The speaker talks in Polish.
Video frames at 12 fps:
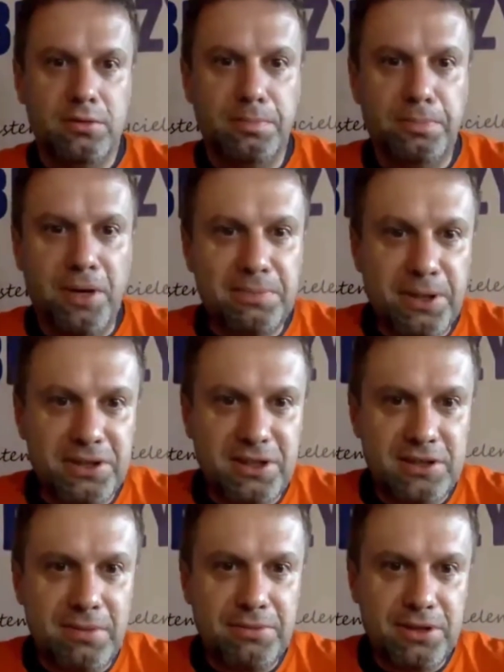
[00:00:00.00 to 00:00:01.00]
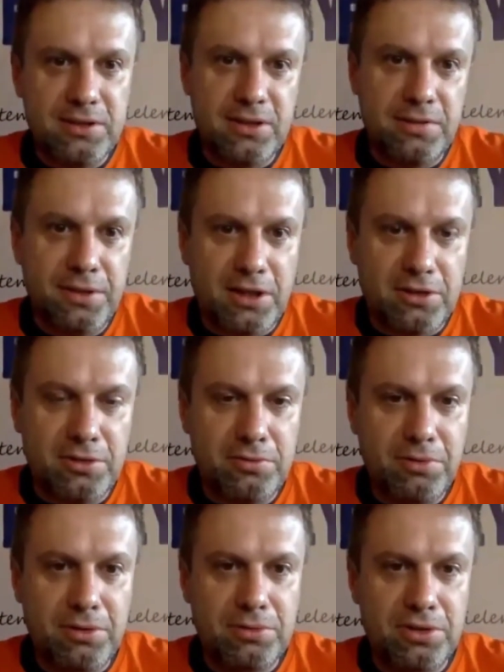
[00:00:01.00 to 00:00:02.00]
to po raz pierwszy raz mamy szansę wygrać
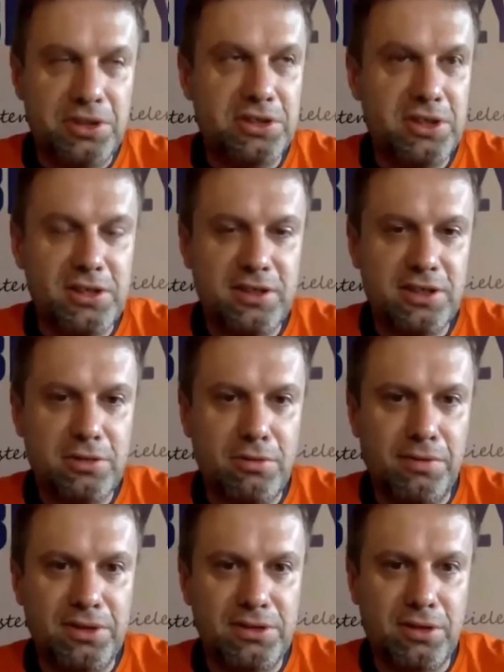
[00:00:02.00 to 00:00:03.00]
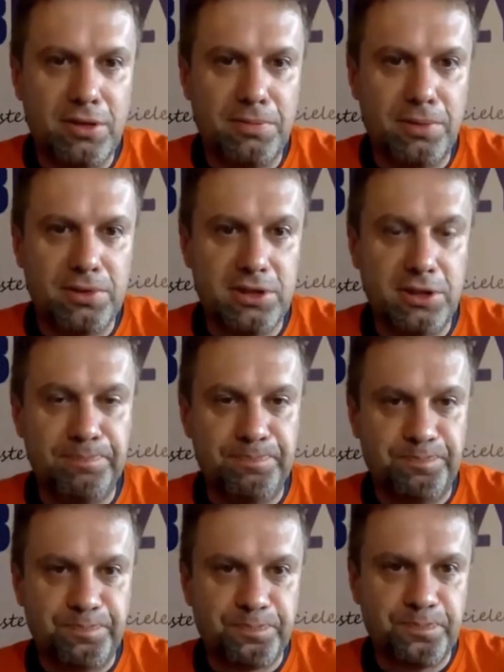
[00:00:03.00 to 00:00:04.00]
Kodwiku. To się jeszcze nie zdarzyło w historii Polski.
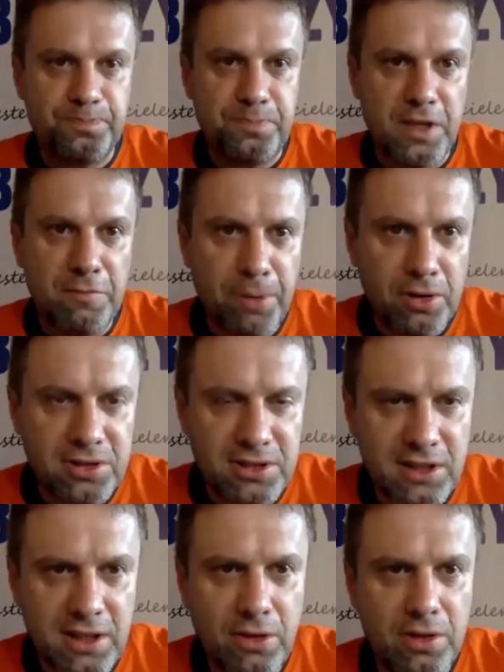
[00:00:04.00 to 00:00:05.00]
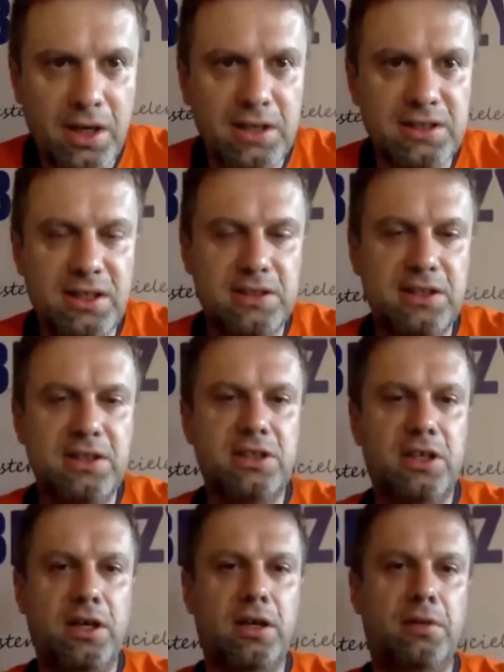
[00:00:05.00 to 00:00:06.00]
W Polsce
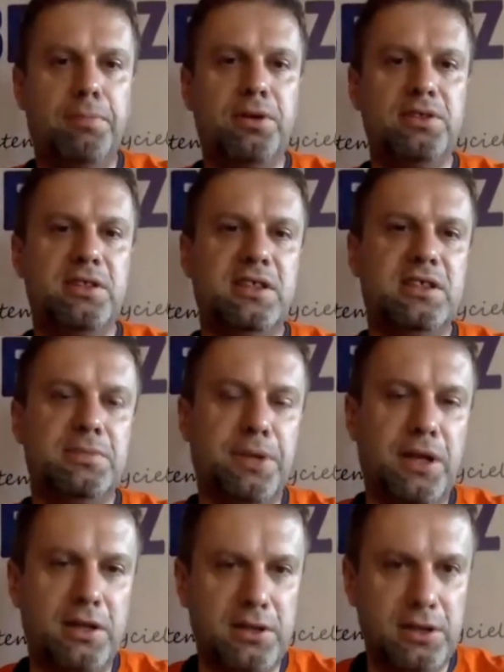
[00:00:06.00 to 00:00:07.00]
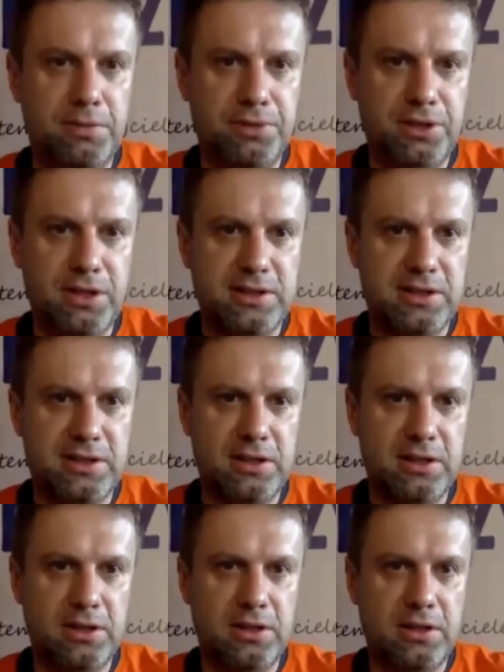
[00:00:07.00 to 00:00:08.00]
organizacyjnie proces jest wspierany przez e,
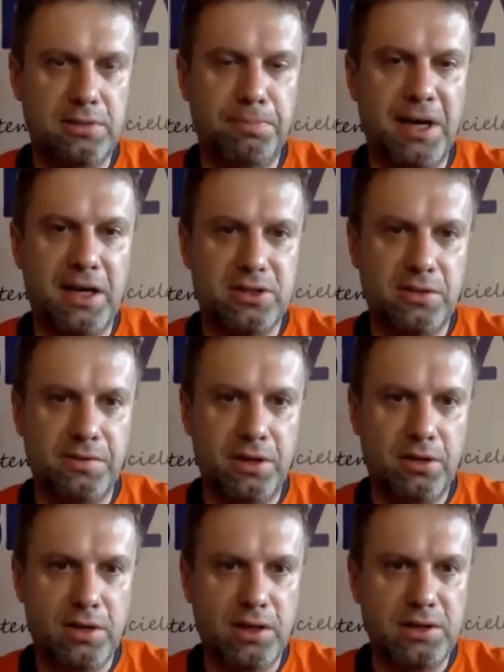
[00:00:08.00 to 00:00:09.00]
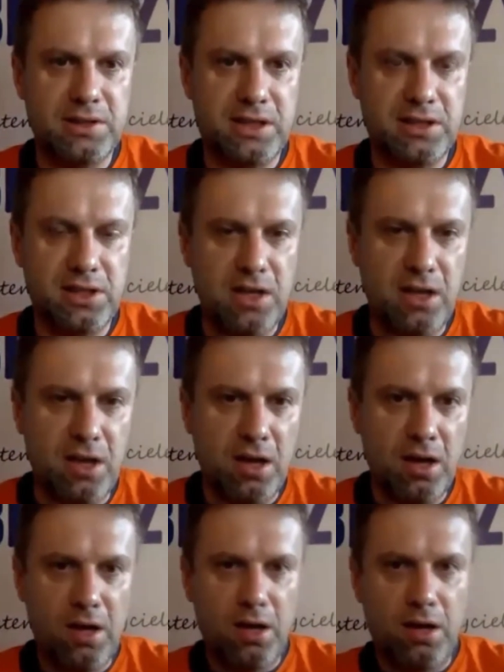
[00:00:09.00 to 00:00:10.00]
bardzo wiele organizacji.
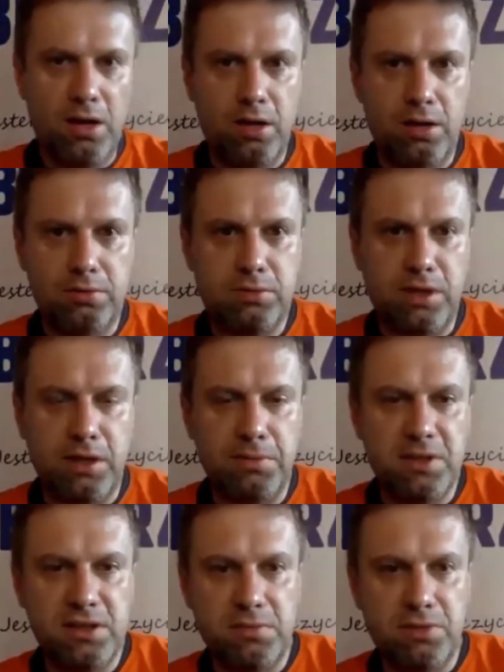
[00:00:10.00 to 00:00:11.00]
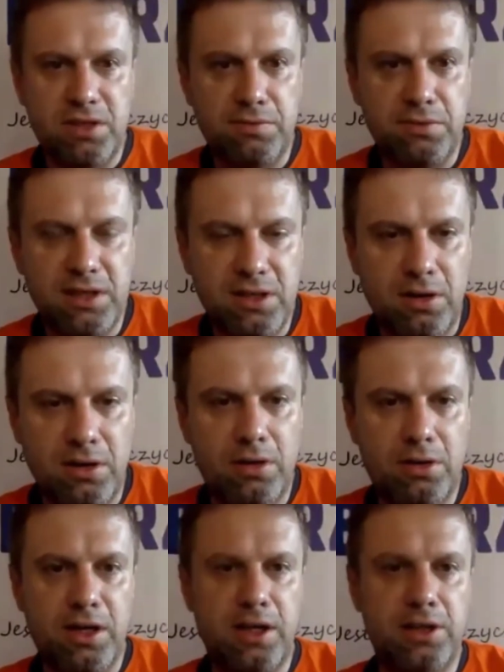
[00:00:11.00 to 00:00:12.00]
E, tutaj między innymi przez Fundację
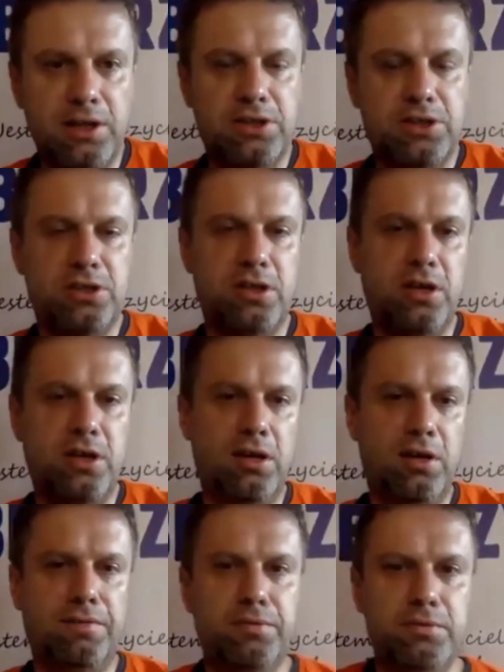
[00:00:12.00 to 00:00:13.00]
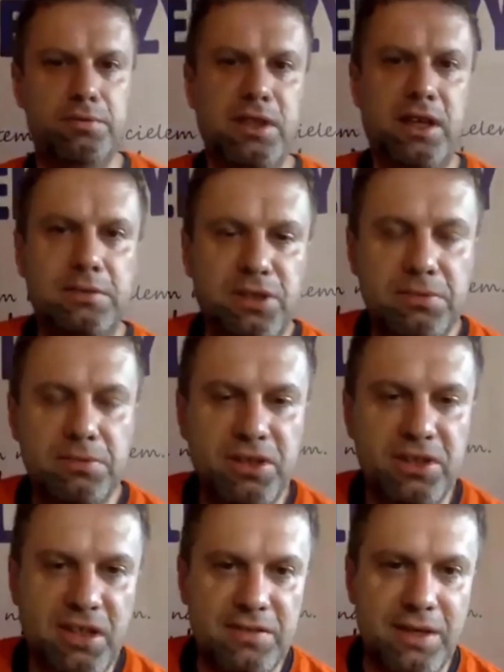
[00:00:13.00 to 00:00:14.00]
Orange, e, funda przez
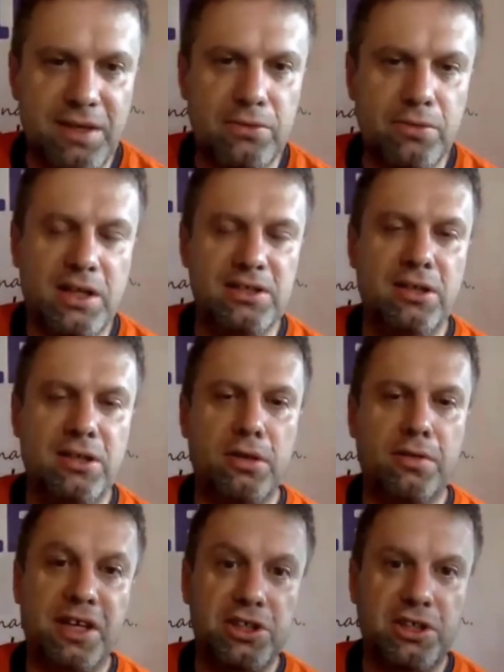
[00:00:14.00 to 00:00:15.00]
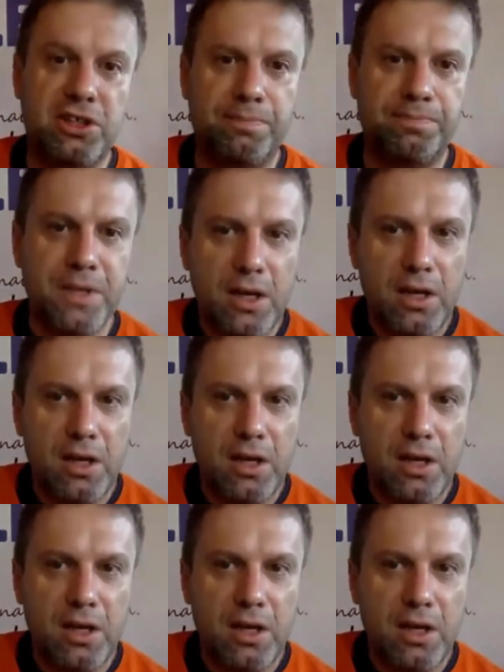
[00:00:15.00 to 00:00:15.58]
Ministerstwo Edukacji Narodowej, jakiś tam